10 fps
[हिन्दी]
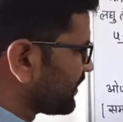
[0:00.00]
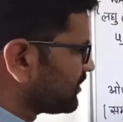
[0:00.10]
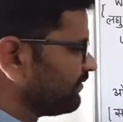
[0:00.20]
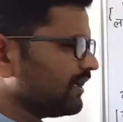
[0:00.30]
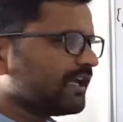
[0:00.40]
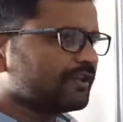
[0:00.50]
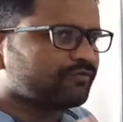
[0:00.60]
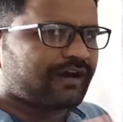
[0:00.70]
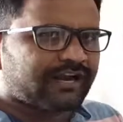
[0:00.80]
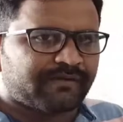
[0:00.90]
पृथ्वी के
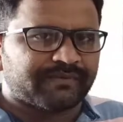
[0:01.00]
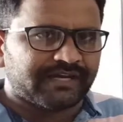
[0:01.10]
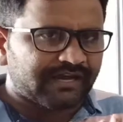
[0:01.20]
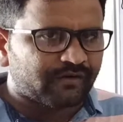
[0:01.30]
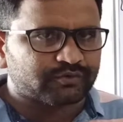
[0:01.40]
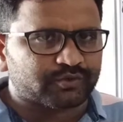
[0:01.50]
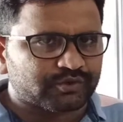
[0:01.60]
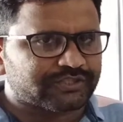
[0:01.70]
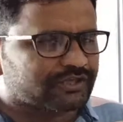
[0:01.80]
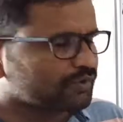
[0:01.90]
द्वारा भी
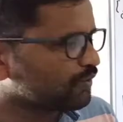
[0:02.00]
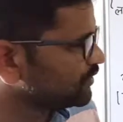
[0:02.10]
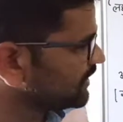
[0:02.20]
अवशोषित हो